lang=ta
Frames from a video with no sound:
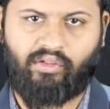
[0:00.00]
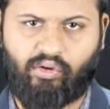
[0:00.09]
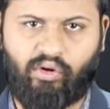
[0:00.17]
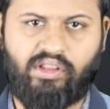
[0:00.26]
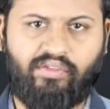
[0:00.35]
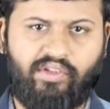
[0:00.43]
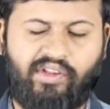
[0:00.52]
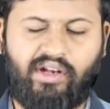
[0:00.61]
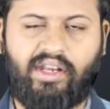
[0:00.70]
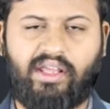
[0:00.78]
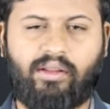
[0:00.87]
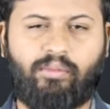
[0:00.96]
ஸோ இந்த விசில்
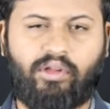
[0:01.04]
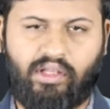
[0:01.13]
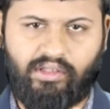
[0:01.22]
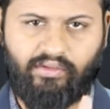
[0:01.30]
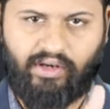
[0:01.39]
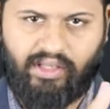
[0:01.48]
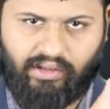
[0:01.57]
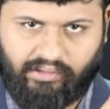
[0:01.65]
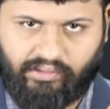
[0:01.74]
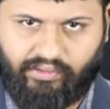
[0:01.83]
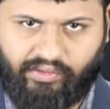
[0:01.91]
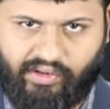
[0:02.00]
அடிக்கும் போது அந்த வழி
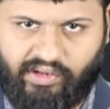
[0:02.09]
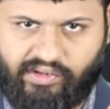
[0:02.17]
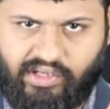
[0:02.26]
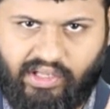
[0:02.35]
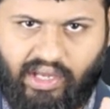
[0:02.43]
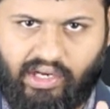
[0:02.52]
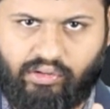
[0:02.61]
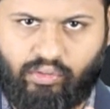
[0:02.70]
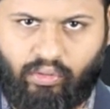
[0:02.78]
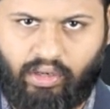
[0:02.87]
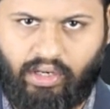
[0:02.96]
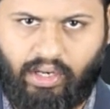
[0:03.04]
அந்த விசில் அடிச்சுட்டே யாராவது
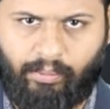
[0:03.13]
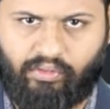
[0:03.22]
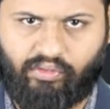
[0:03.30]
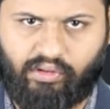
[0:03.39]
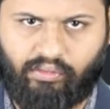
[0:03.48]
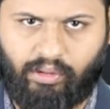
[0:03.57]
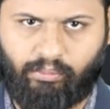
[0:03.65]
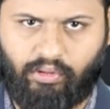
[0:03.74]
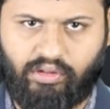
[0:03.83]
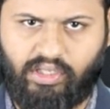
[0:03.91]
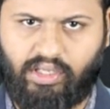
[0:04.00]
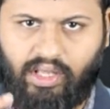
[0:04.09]
கொள்ளலாம் அப்படின்னு சொல்லிட்டு
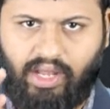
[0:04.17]
வரும்பொழுது